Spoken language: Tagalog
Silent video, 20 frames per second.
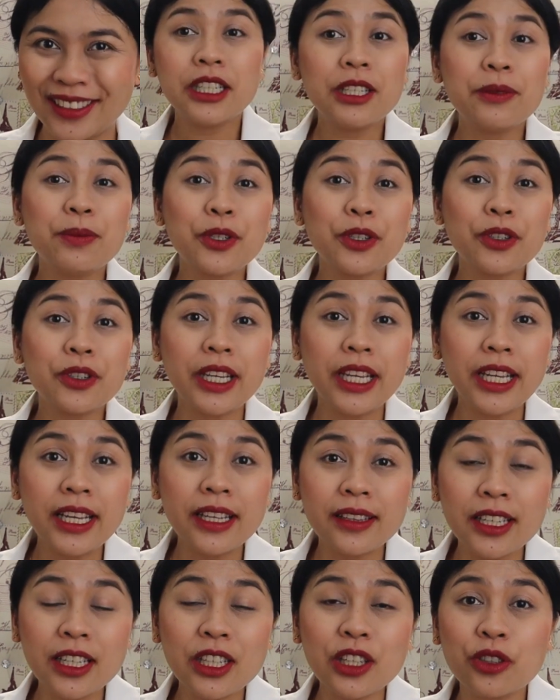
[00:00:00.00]
If you're
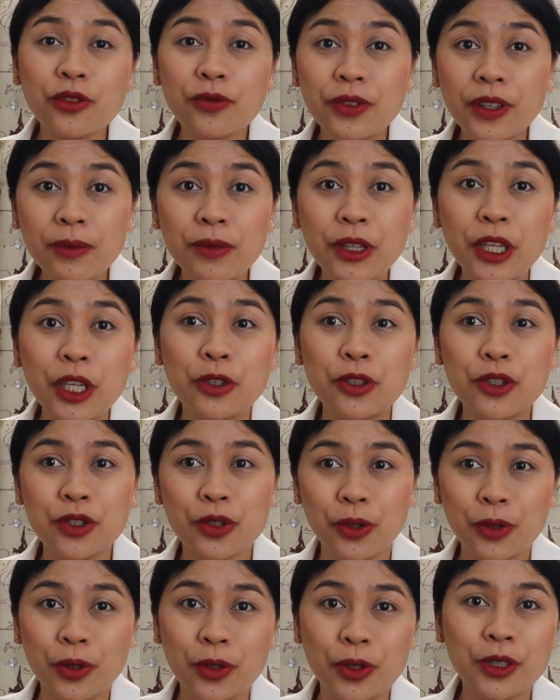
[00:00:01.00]
18 to 50
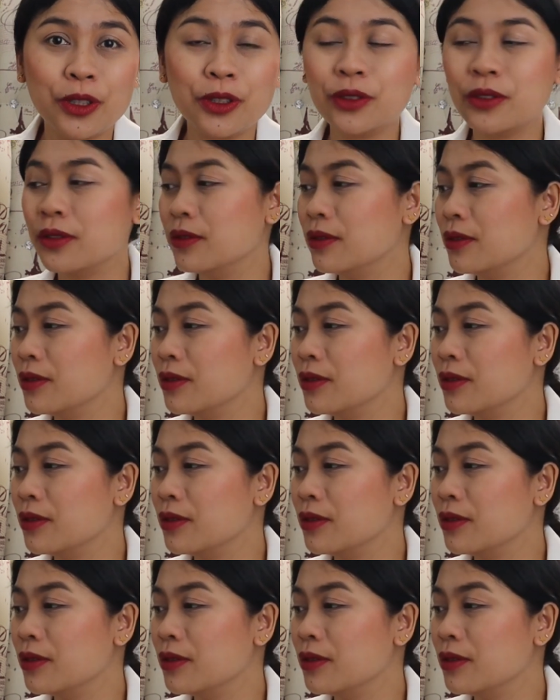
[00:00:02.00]
years old,